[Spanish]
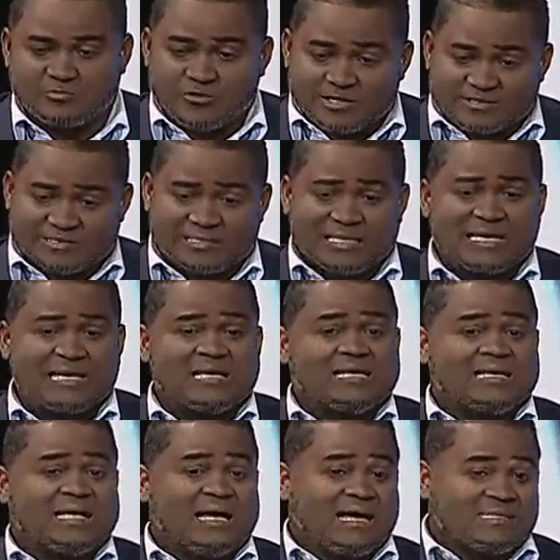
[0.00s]
Pues...
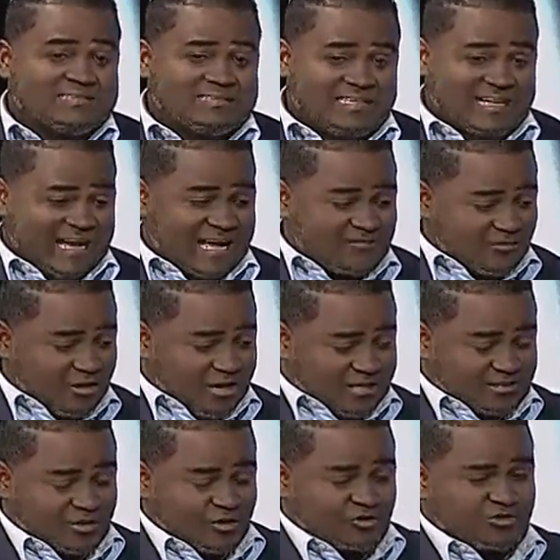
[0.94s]
Llegando a
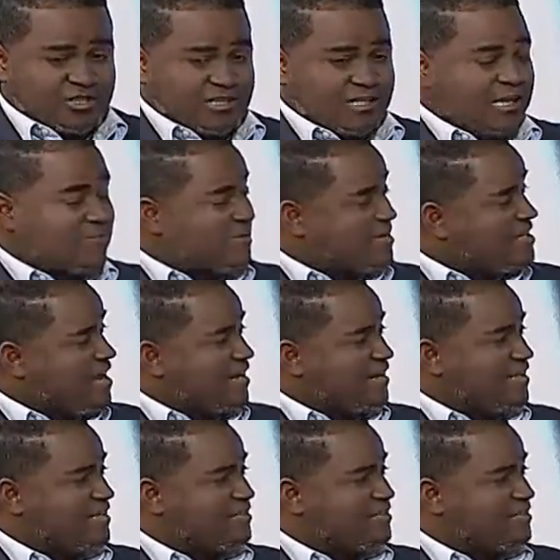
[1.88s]
las 11 de la mañana,